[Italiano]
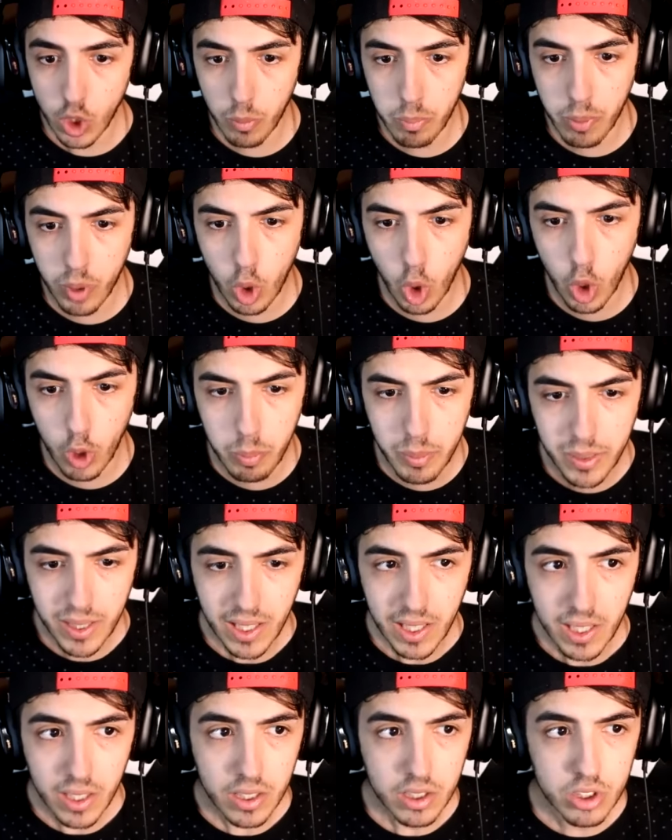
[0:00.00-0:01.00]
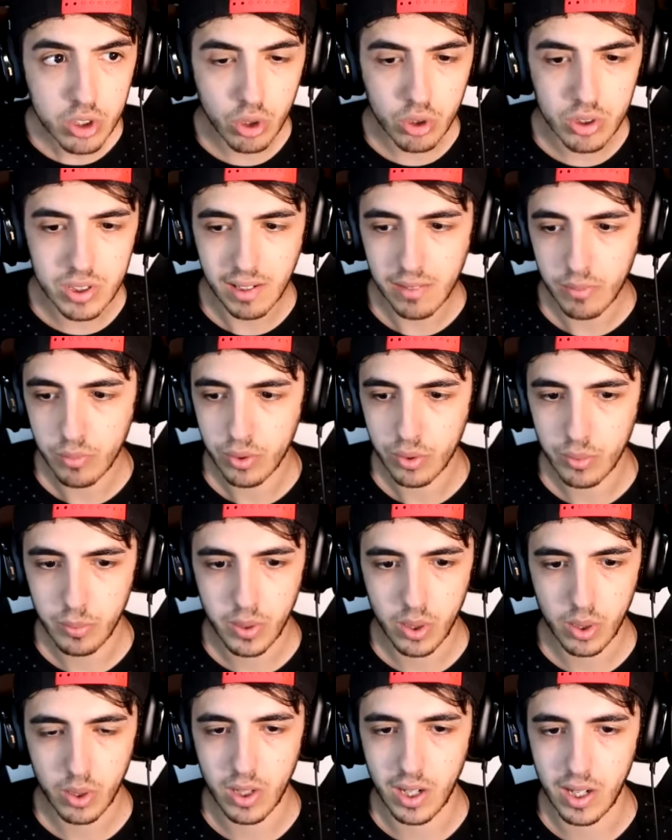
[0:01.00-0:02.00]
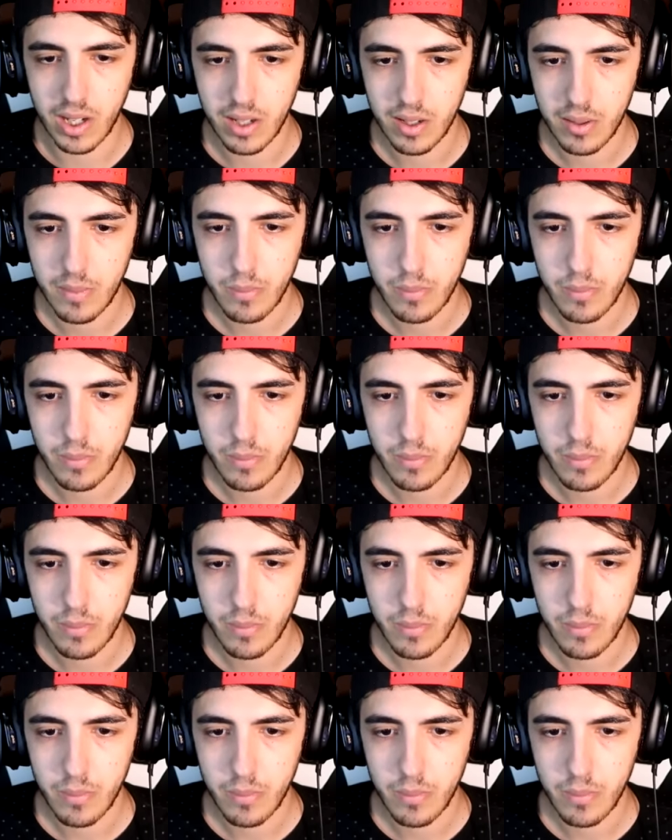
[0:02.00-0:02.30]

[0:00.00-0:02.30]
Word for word: non ho più colpi. Sono salvo per ora.